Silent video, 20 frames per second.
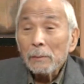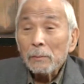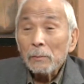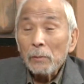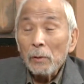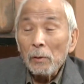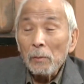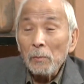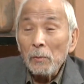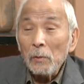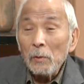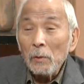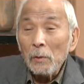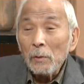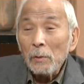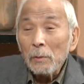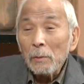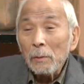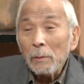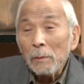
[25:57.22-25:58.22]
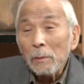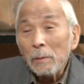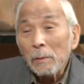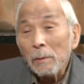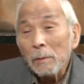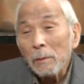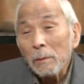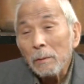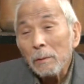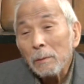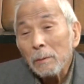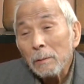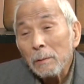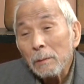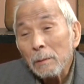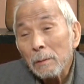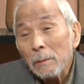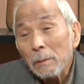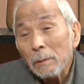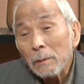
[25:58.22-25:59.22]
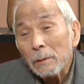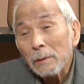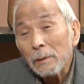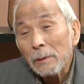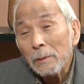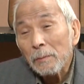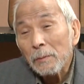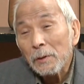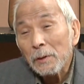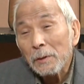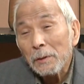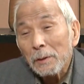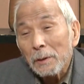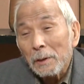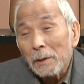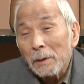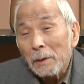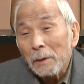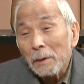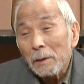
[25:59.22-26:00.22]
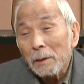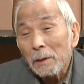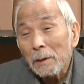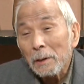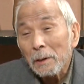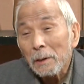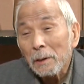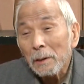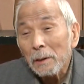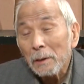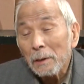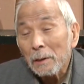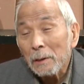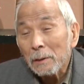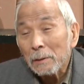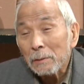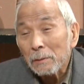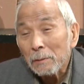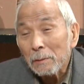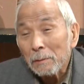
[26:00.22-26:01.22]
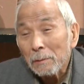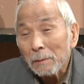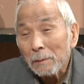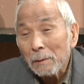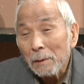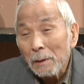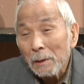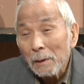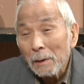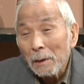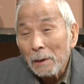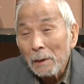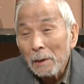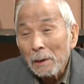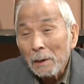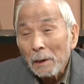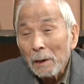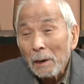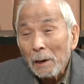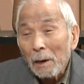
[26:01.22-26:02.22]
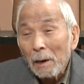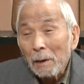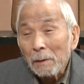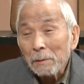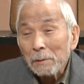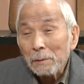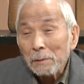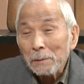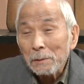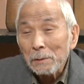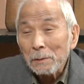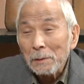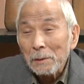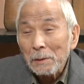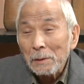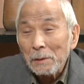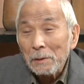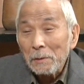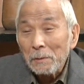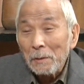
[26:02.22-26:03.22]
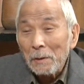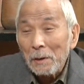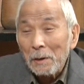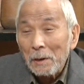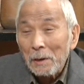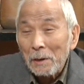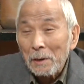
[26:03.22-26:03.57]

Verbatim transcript: 友よ君らと会う言わ